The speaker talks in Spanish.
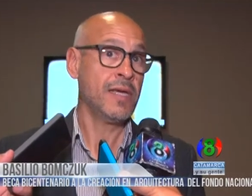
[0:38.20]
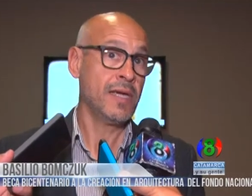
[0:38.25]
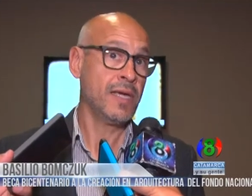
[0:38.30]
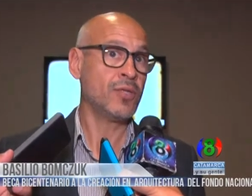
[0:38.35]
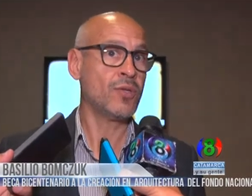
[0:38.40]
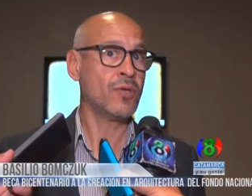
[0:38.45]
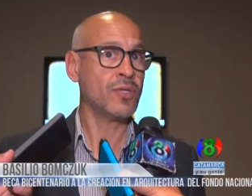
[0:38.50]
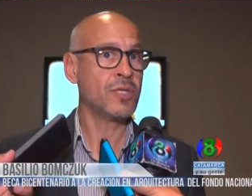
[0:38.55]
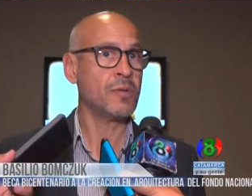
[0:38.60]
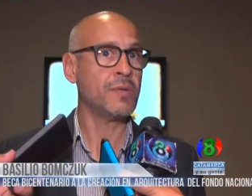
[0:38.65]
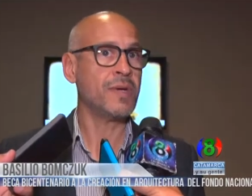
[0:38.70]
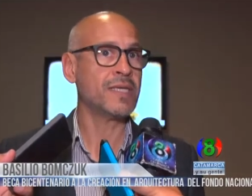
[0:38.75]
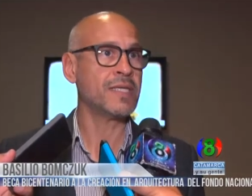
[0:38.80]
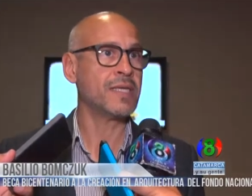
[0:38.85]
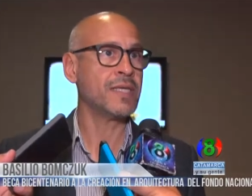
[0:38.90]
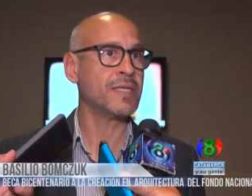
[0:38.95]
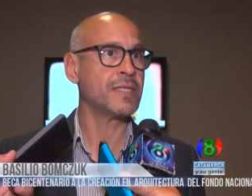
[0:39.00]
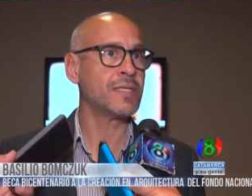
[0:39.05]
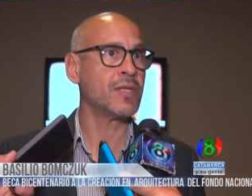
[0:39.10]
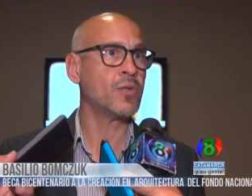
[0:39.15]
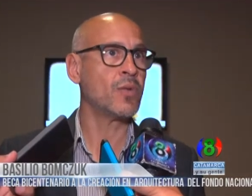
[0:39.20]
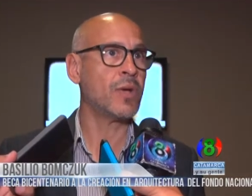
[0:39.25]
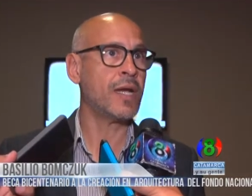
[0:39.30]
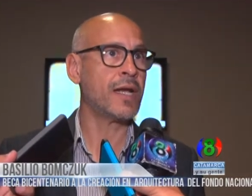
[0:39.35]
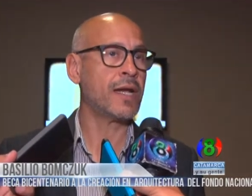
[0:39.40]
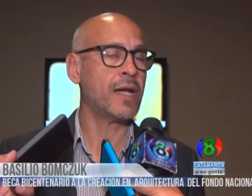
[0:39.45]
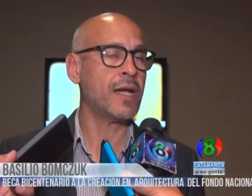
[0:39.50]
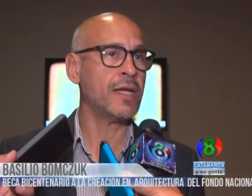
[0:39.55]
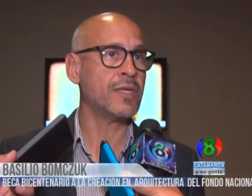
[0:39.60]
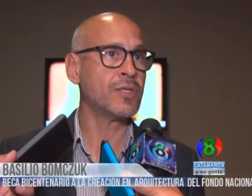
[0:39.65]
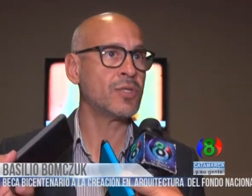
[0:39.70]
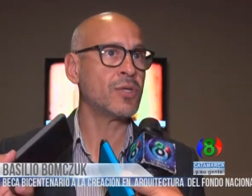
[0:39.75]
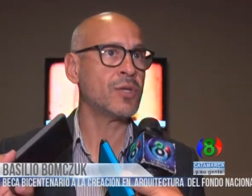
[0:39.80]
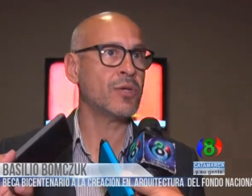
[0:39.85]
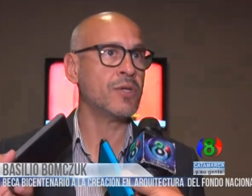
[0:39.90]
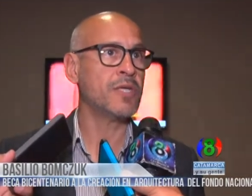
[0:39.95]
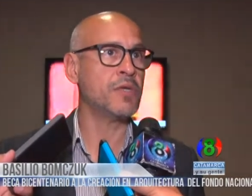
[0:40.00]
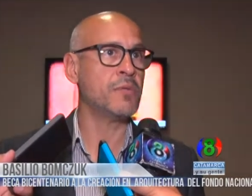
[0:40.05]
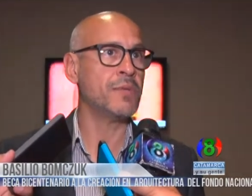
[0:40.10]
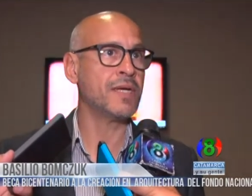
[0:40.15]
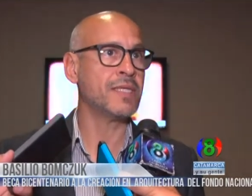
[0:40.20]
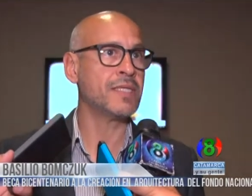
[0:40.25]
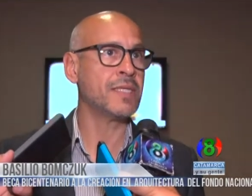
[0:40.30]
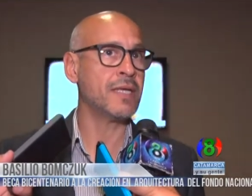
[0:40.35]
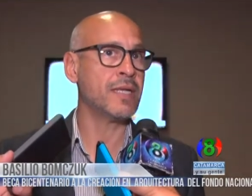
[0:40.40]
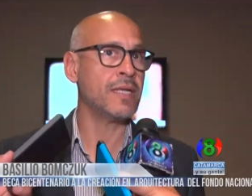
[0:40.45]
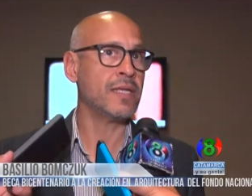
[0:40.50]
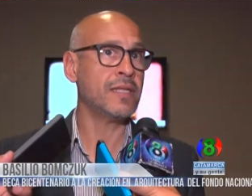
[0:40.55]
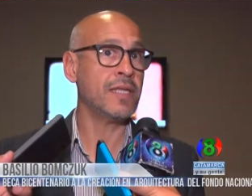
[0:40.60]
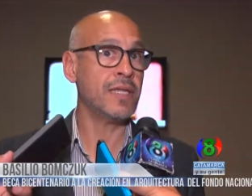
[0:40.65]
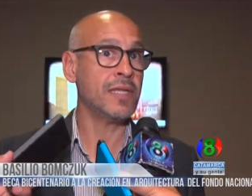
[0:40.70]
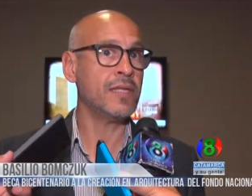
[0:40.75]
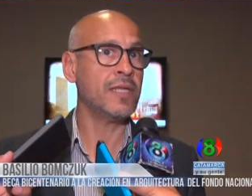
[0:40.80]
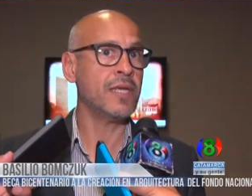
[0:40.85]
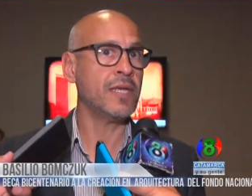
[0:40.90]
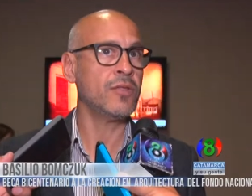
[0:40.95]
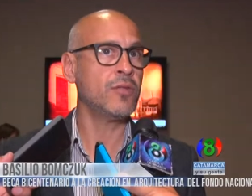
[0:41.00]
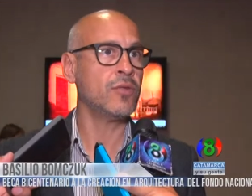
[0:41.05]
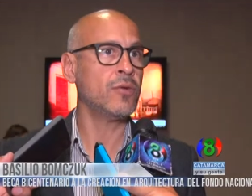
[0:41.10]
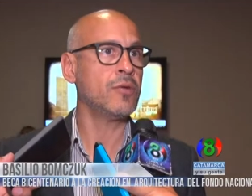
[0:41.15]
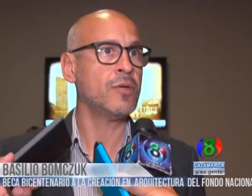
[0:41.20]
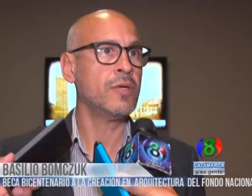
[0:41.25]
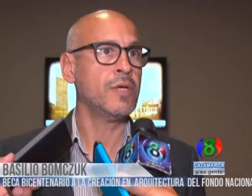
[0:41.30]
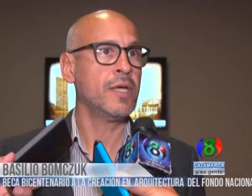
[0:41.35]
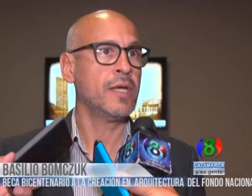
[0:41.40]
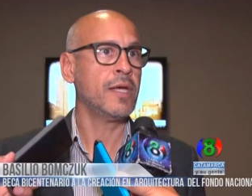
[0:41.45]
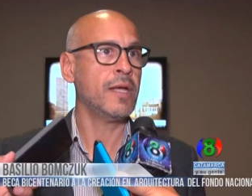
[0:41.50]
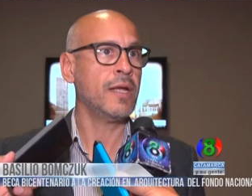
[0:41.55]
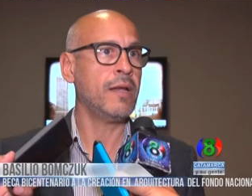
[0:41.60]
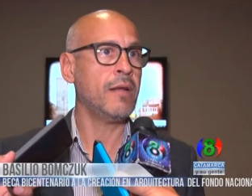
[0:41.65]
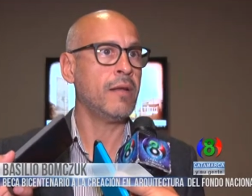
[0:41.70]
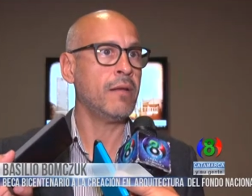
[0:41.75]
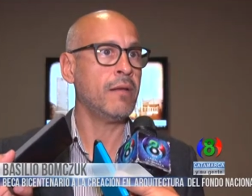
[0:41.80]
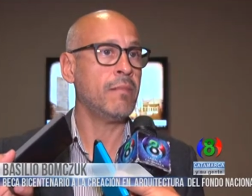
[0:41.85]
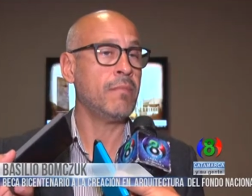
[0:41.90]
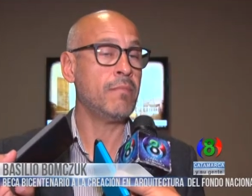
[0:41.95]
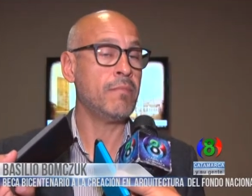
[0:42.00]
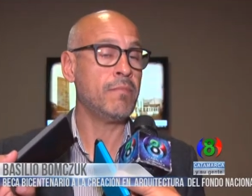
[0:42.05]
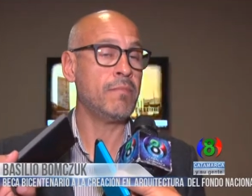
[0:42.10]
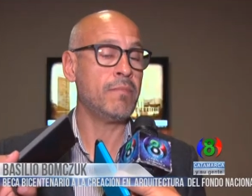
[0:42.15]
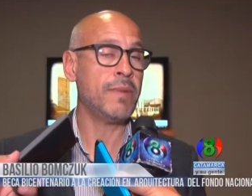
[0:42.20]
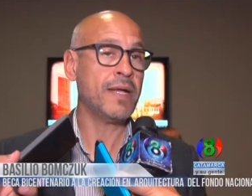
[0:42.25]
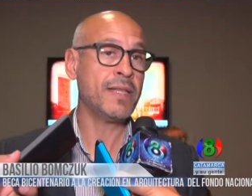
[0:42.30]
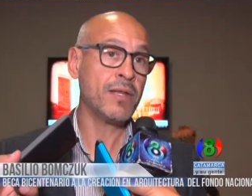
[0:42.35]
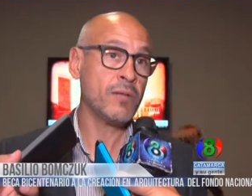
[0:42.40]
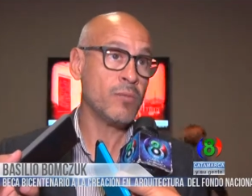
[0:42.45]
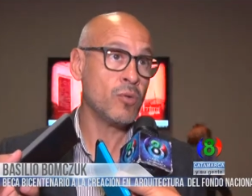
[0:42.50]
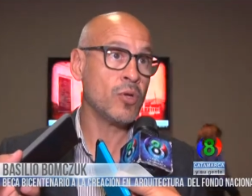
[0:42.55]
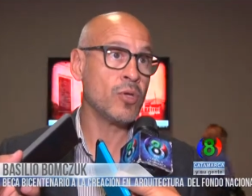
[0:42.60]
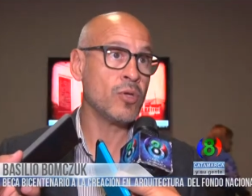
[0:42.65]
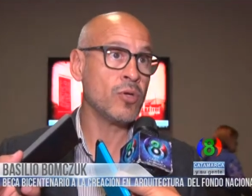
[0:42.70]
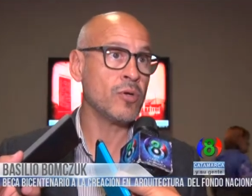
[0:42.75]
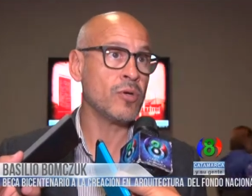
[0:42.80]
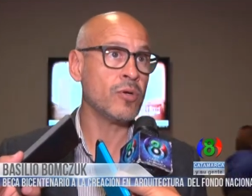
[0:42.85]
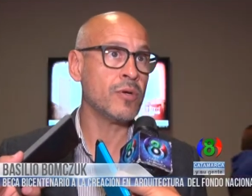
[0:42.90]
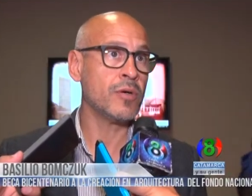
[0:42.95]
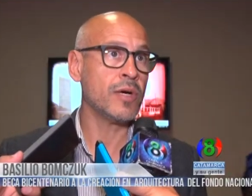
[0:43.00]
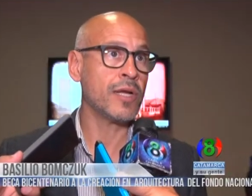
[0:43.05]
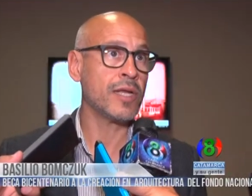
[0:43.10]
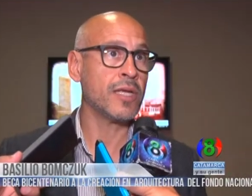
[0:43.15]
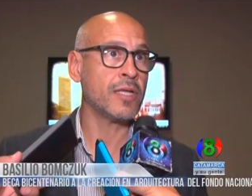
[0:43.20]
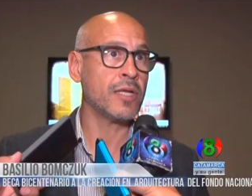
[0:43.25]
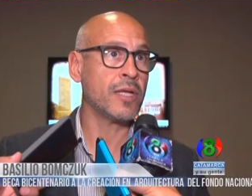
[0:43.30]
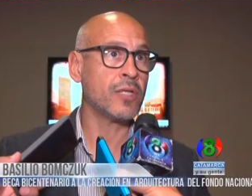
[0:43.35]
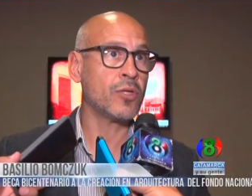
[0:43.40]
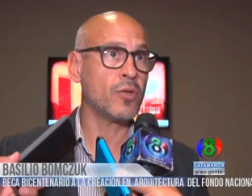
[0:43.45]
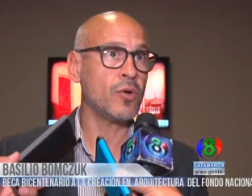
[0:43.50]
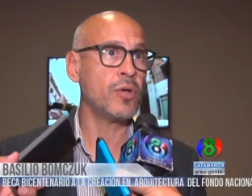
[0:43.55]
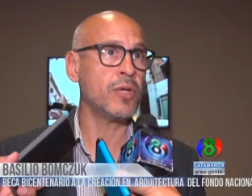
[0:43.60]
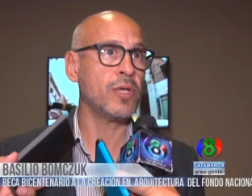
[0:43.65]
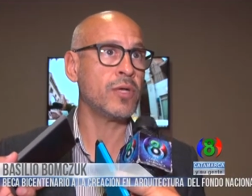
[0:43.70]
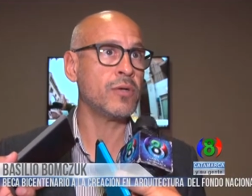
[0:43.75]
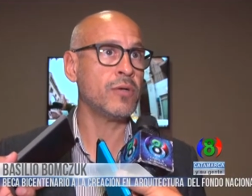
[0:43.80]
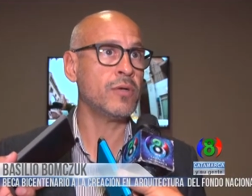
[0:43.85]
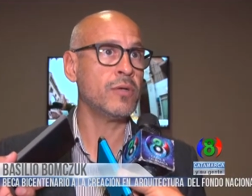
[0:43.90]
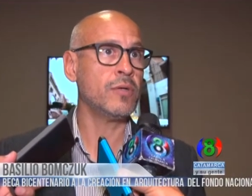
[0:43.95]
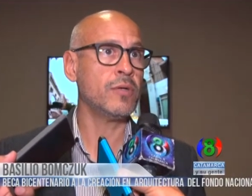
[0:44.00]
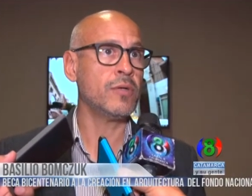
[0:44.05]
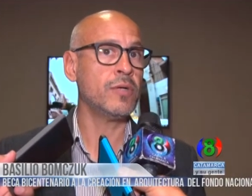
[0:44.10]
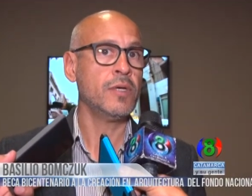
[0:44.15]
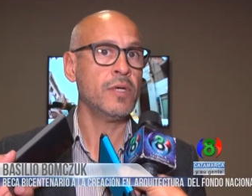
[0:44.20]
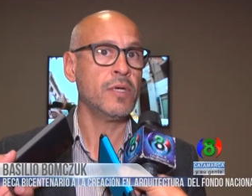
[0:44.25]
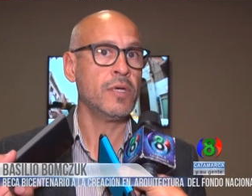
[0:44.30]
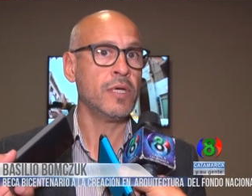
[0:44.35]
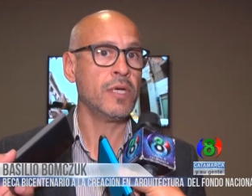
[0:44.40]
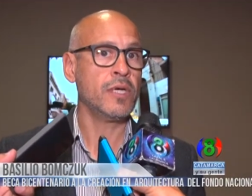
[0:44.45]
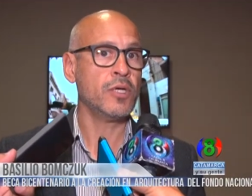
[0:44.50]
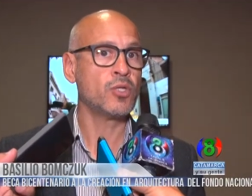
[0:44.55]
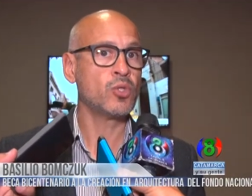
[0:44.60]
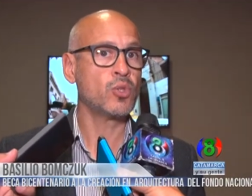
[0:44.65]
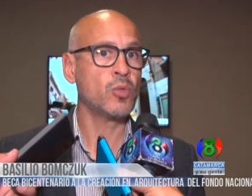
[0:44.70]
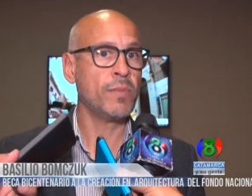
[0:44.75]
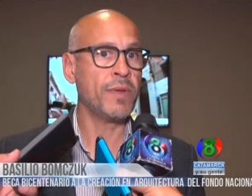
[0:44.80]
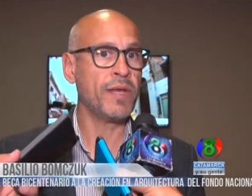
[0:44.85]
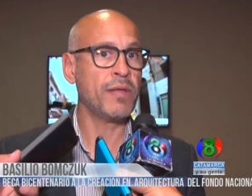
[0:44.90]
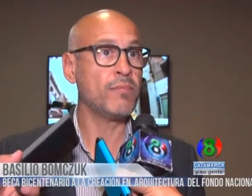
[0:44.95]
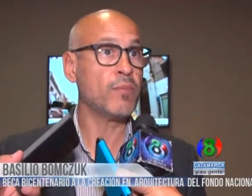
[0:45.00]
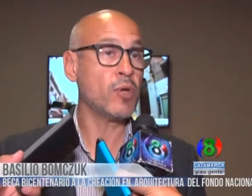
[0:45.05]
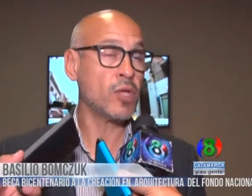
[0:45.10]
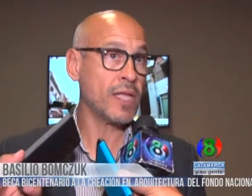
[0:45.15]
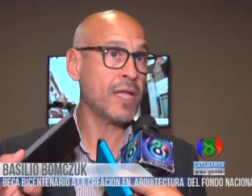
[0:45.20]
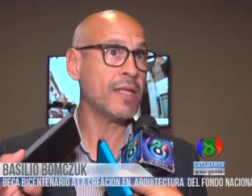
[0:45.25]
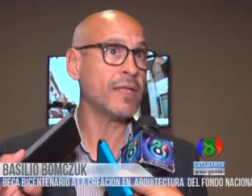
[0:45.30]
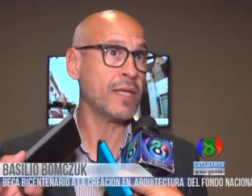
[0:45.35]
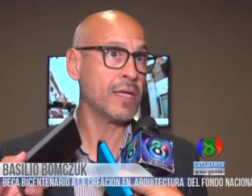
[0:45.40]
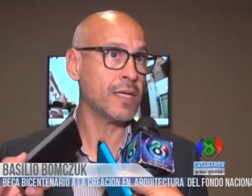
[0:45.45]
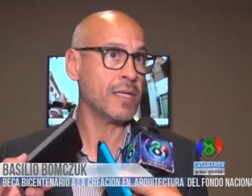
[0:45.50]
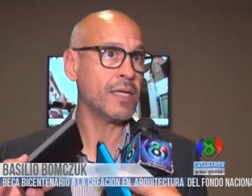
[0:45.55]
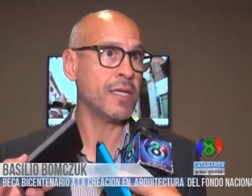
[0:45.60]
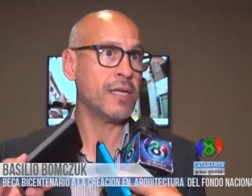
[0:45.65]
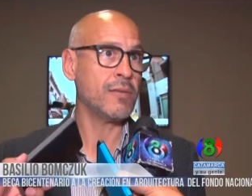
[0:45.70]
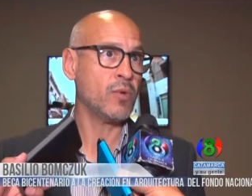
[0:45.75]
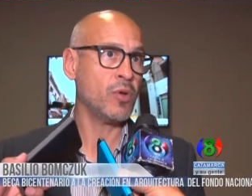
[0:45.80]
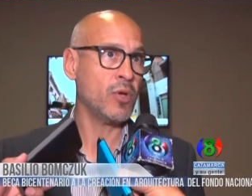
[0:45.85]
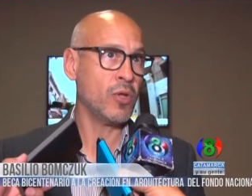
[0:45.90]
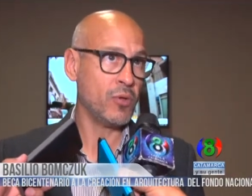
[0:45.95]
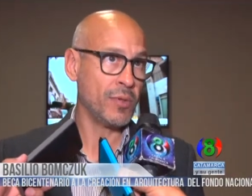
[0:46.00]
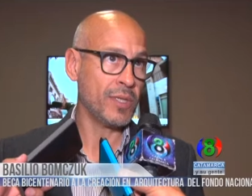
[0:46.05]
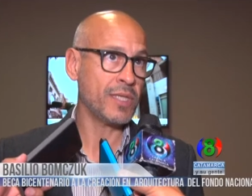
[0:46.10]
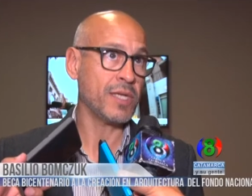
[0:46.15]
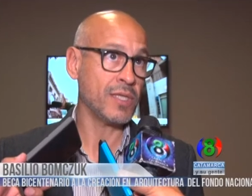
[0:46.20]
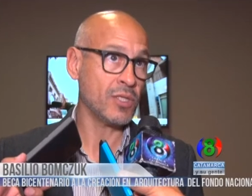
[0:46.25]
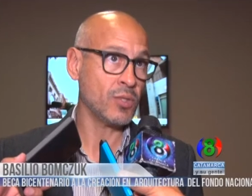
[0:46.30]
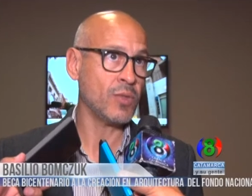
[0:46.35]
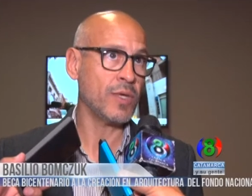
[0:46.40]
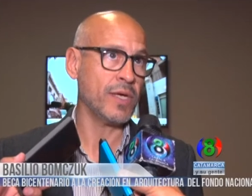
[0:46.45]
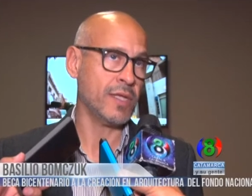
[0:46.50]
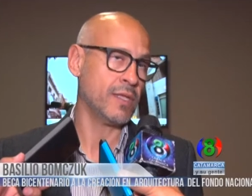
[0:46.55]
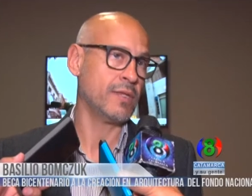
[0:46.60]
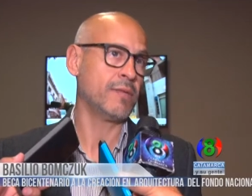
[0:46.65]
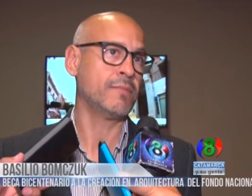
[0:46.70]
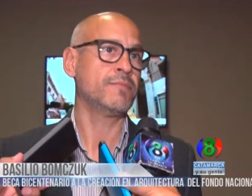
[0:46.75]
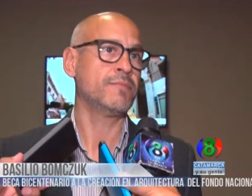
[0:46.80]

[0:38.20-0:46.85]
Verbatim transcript: entonces vayan haciendo una relación y vayan entendiendo el patrimonio arquitectónico eh, súper importante que tenemos en nuestra ciudad.